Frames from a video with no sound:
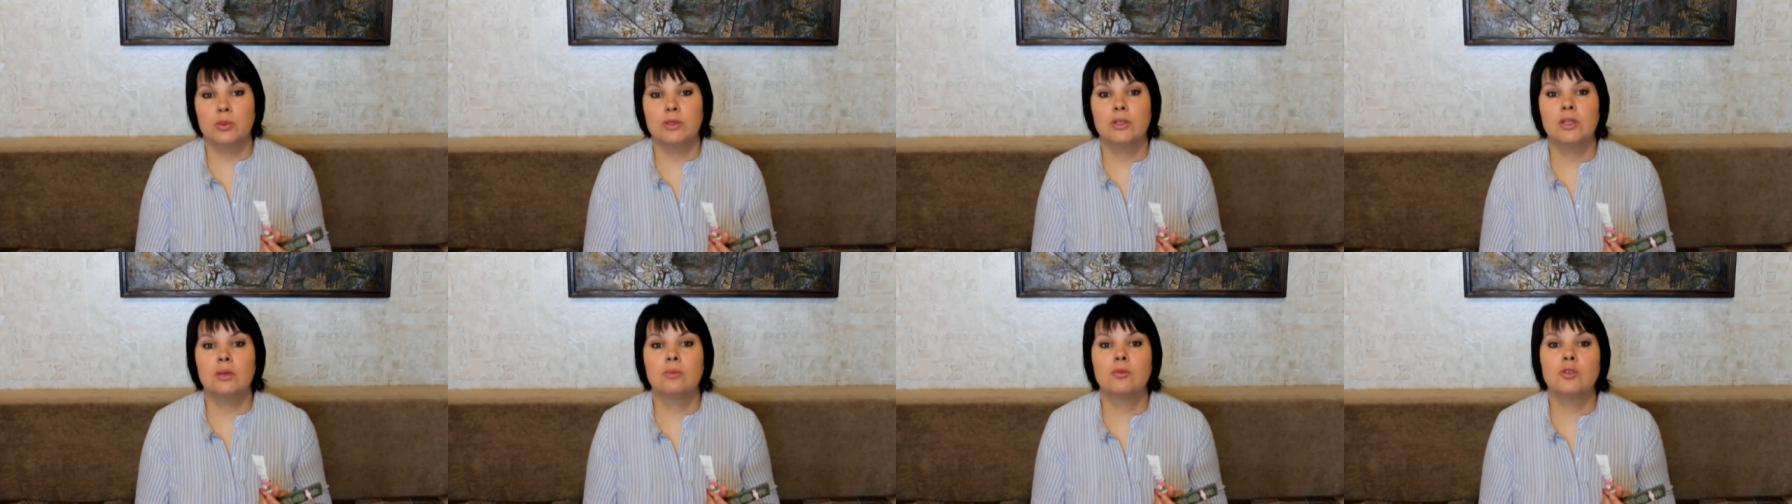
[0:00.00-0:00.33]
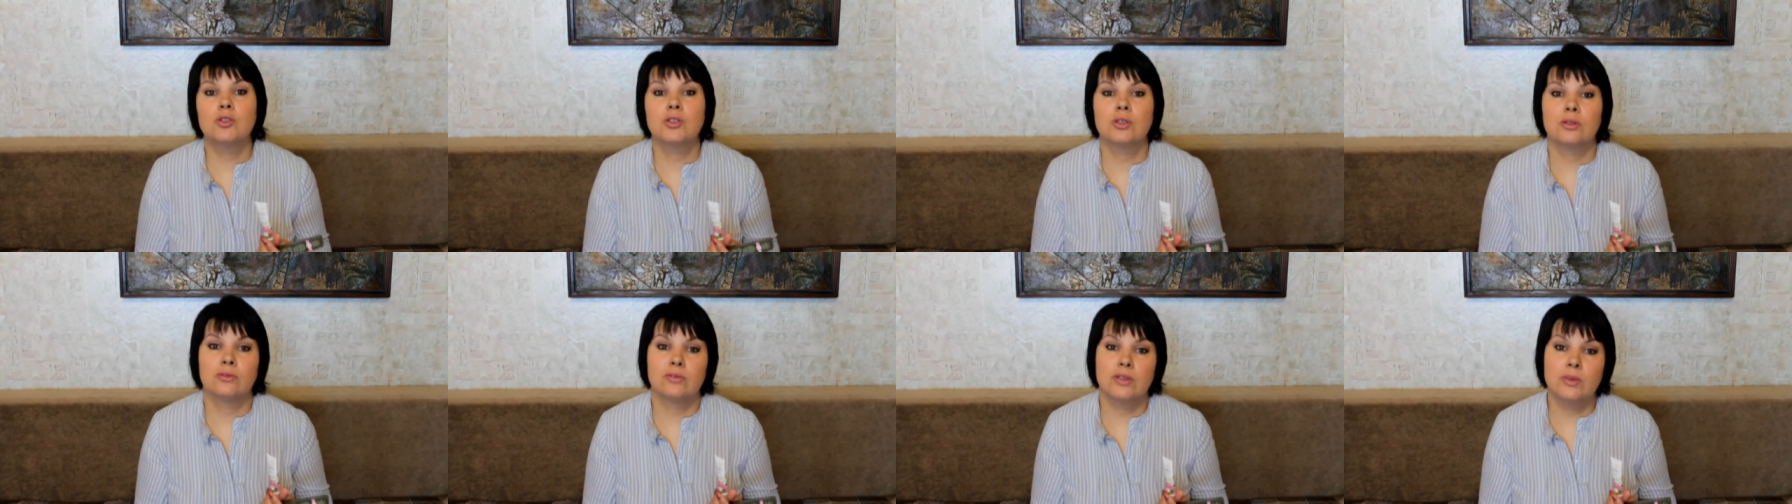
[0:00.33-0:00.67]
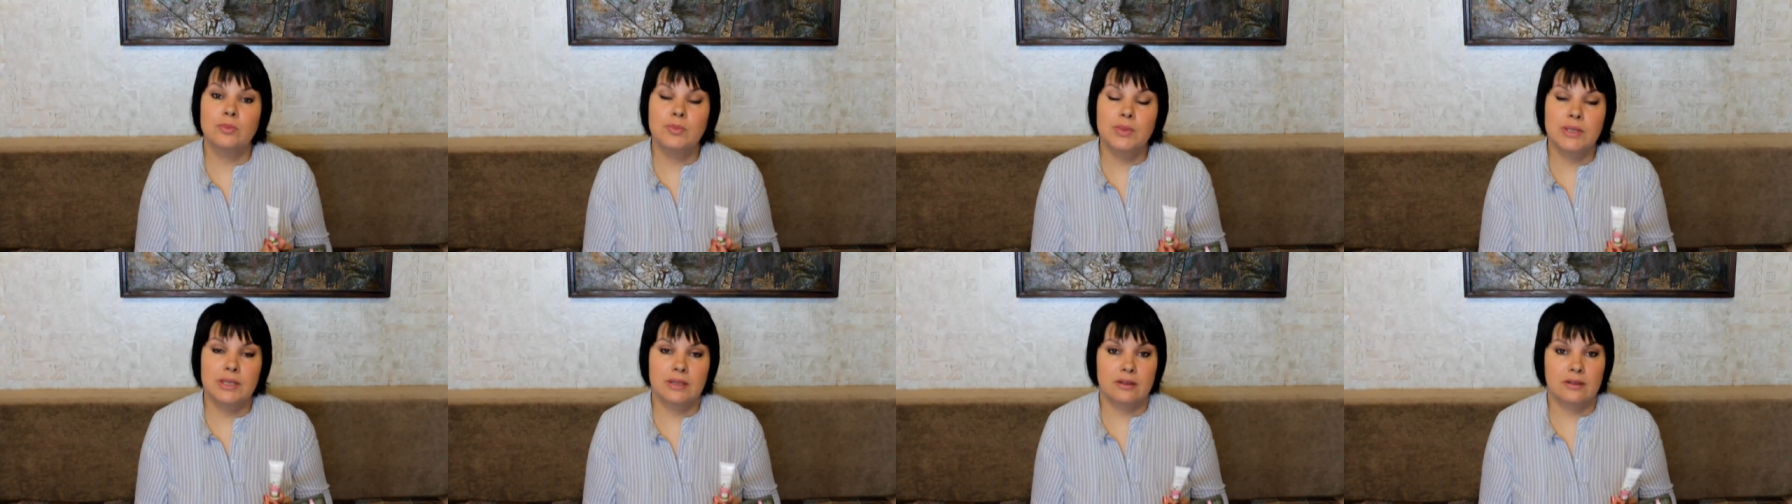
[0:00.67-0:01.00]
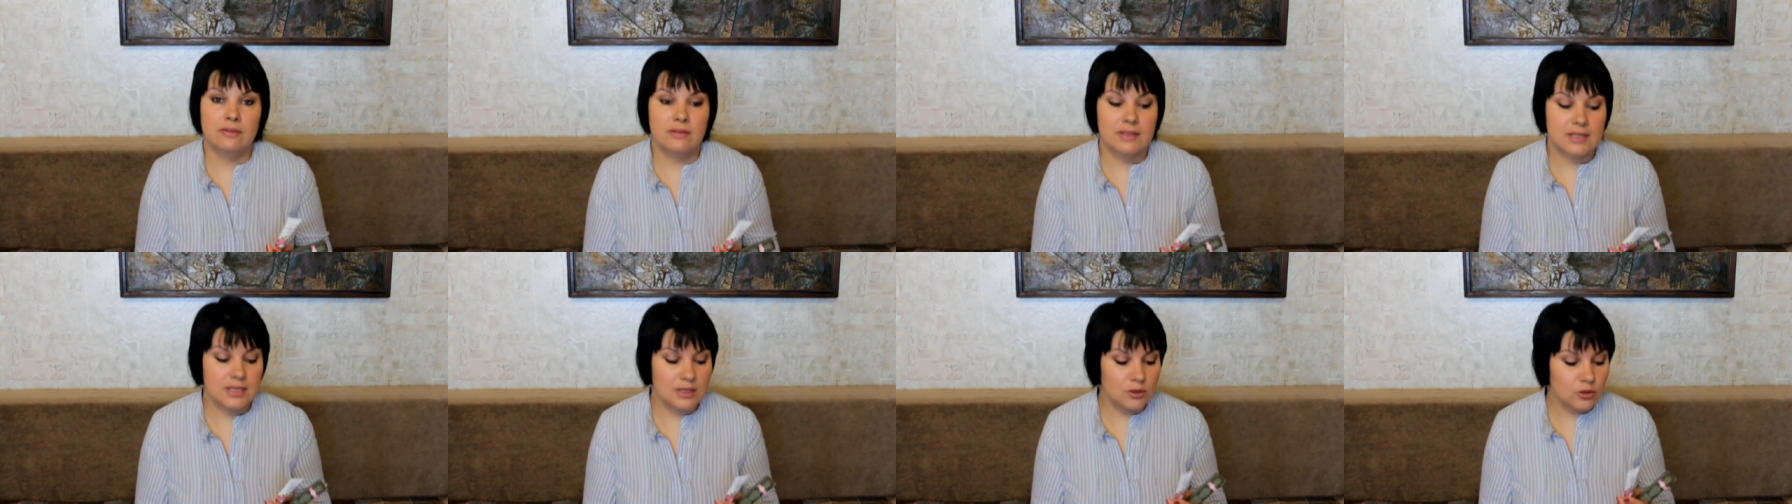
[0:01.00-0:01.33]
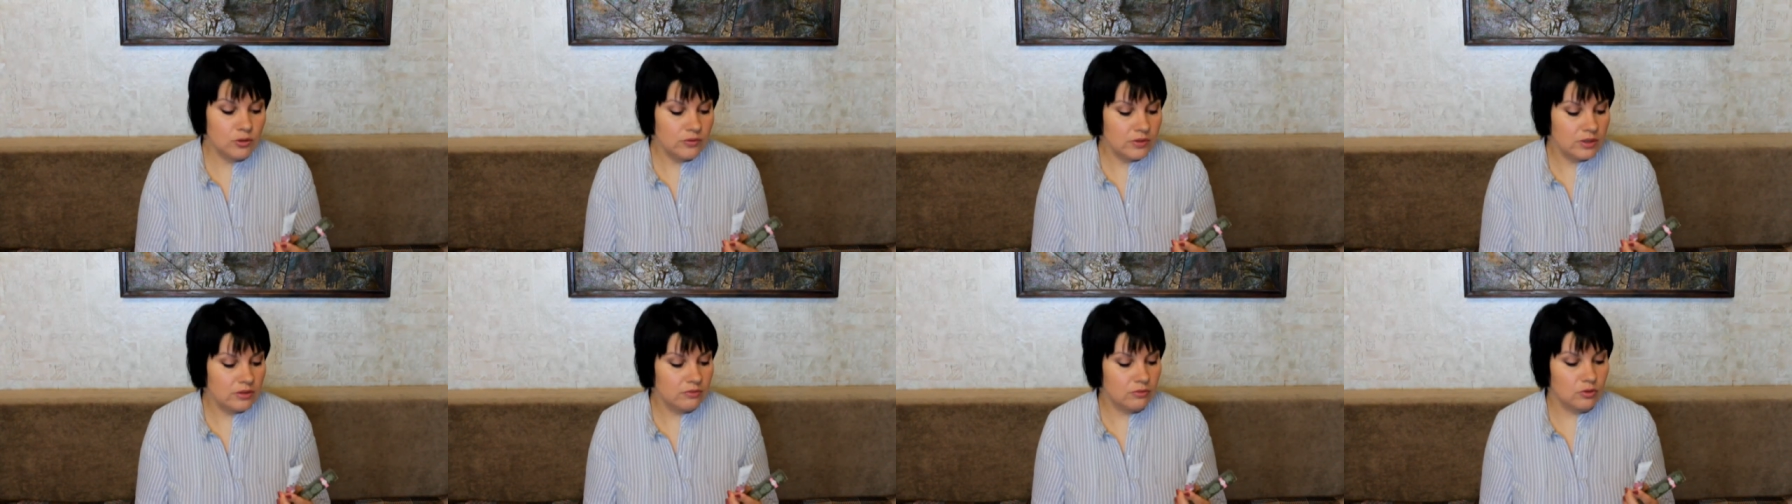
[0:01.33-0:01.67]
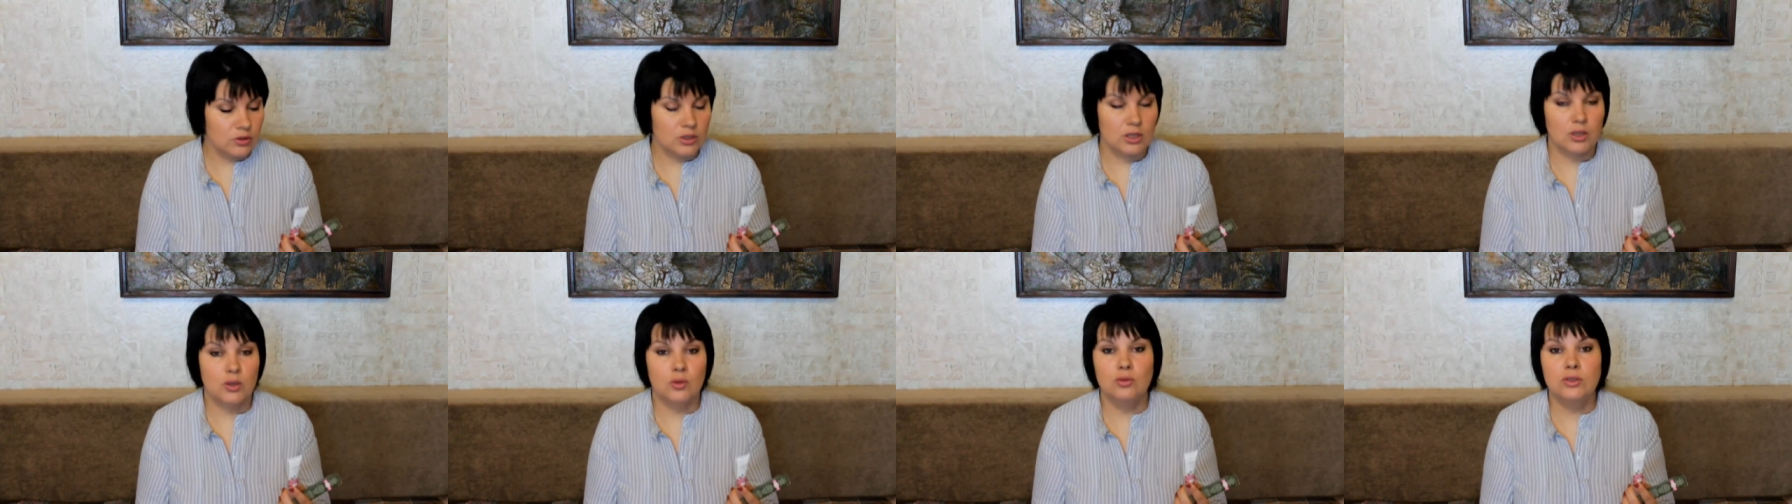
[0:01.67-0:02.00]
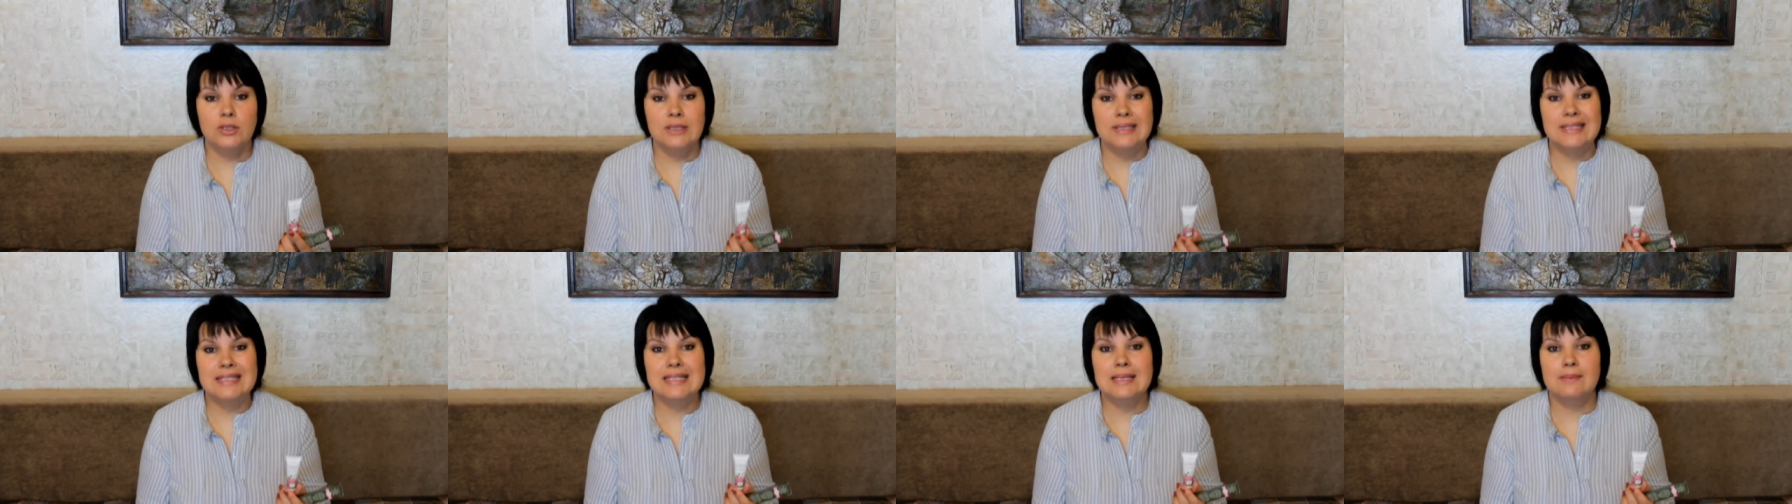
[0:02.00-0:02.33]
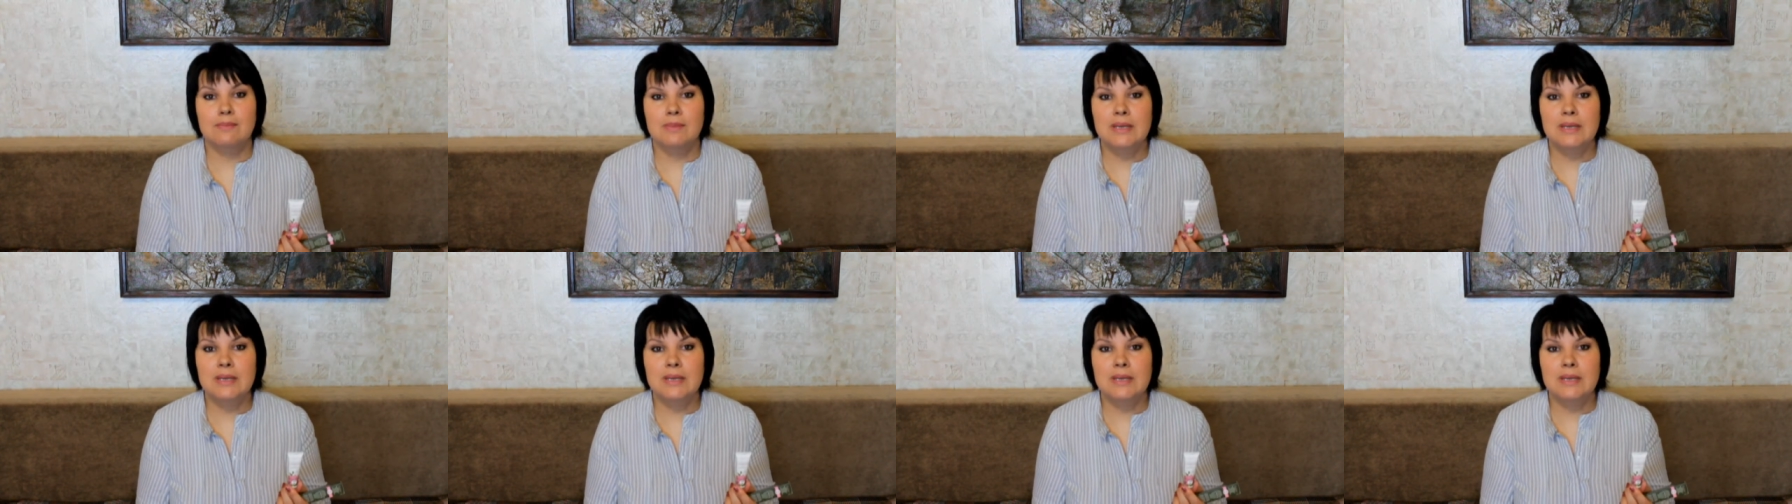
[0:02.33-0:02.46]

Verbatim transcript: Потому что, во-первых, в основе его находится